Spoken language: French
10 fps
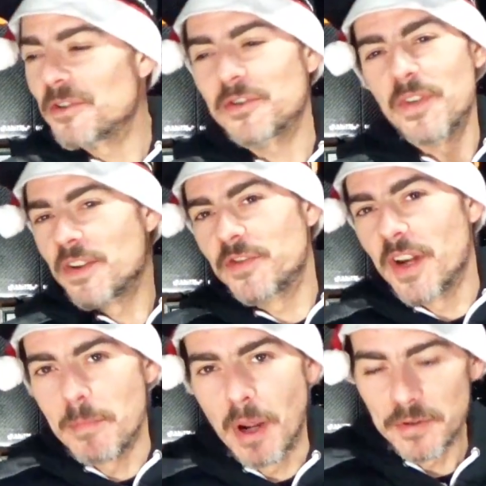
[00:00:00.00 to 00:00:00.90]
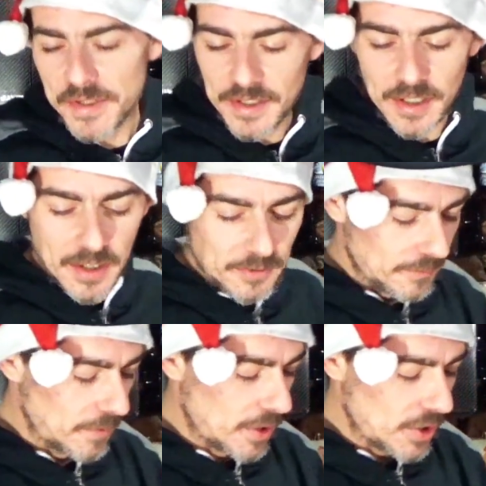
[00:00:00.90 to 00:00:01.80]
je, vais, je vais les balancer les gars,
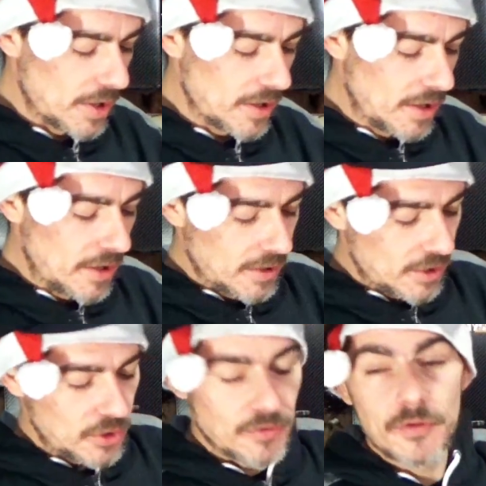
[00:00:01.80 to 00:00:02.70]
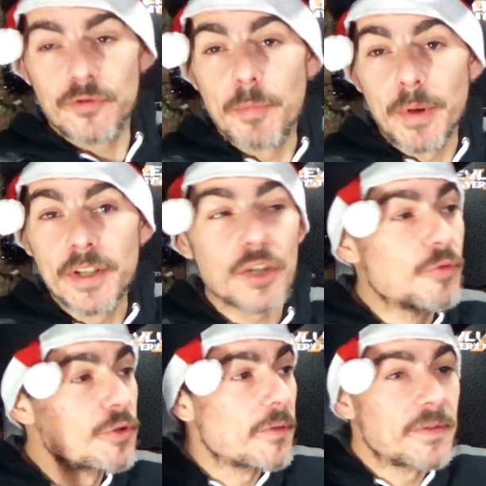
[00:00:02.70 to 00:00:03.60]
donc voilà, je les. Je, vais pas dire je
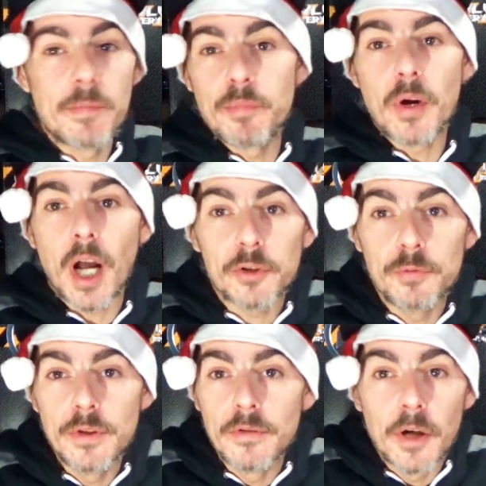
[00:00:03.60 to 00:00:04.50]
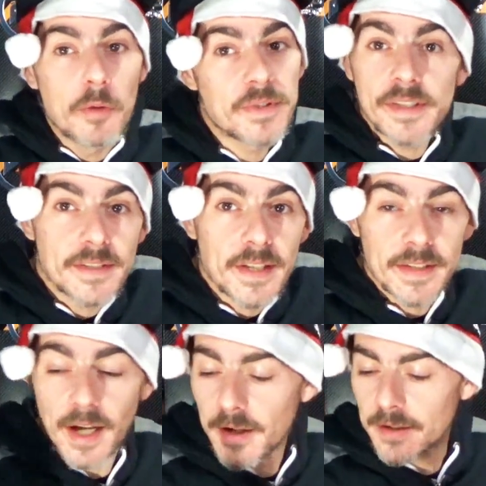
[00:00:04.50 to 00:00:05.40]
vous offre des pots gratuits, level up, ça, ça
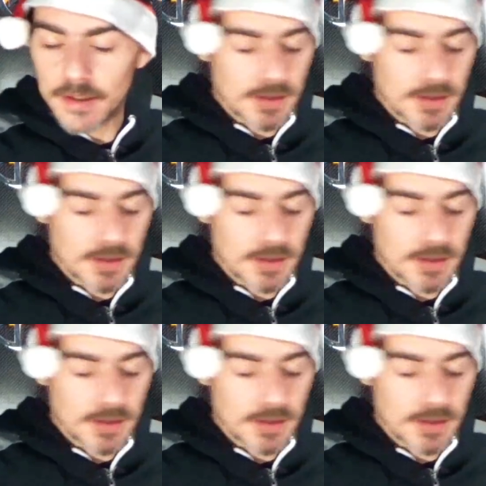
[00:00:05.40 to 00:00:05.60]
sert à rien les